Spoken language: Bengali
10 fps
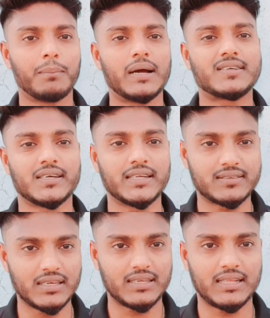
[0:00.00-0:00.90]
বা ট্রেনিং
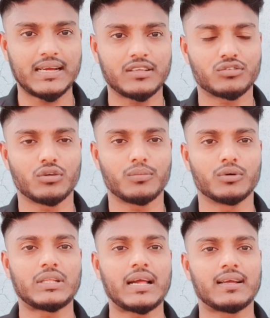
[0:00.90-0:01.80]
সেন্টারে কাজ করব
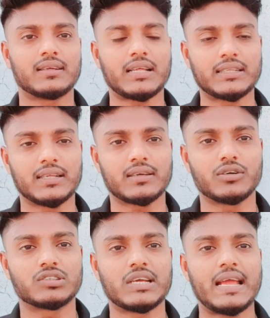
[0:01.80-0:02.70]
তারা তাদেরকে
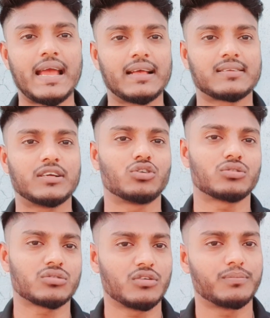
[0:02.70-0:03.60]
হচ্ছে এএসআই
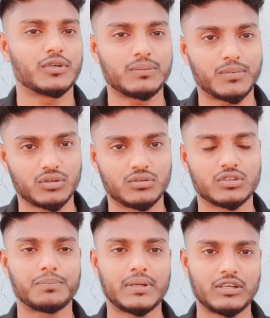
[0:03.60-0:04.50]
সশস্ত্র পদে
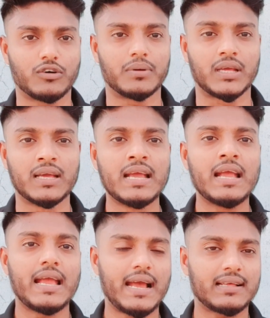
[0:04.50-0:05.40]
পদোন্নতি পেতে হবে
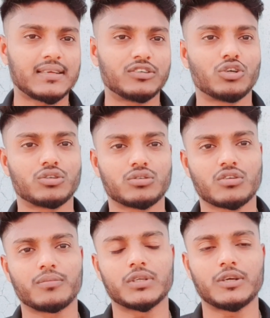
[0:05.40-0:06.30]
এএসআই
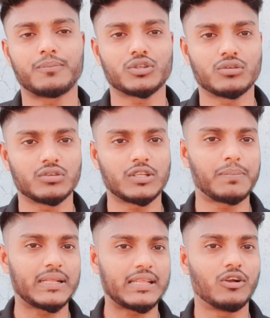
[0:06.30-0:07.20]
সশস্ত্র পদে পদোন্নতি
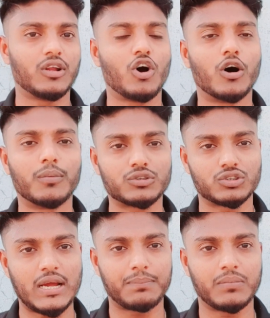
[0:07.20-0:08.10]
পেতে হলে
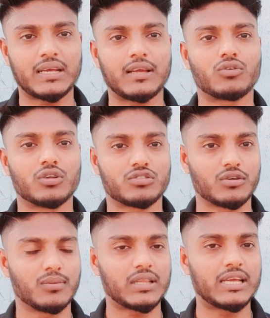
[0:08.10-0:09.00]
অবশ্যই আপনাকে
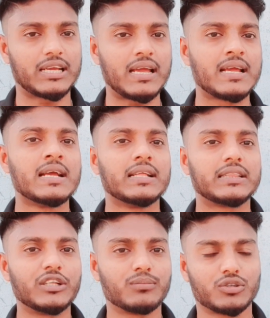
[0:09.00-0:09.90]
কনস্টেবল থেকে
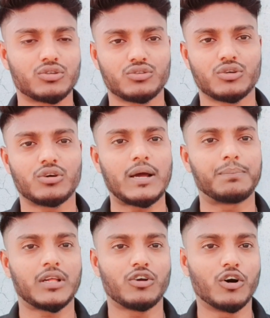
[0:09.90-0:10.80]
তিন বছর যখন
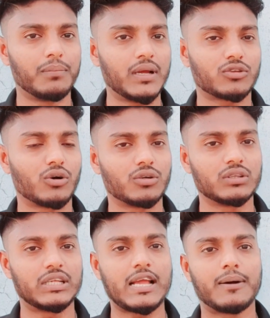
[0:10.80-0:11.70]
আপনার হবে তখন
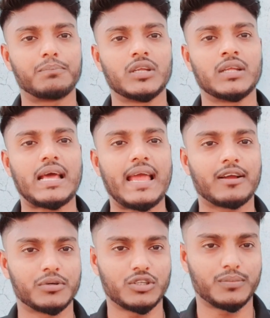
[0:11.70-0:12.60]
থেকে আপনি নায়ক
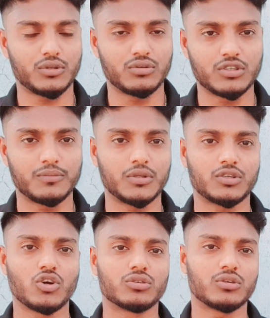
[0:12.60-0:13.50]
পদে পদোন্নতি
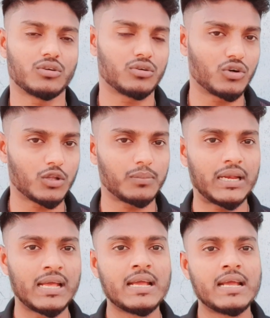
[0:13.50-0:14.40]
পরীক্ষা অংশগ্রহণ করবেন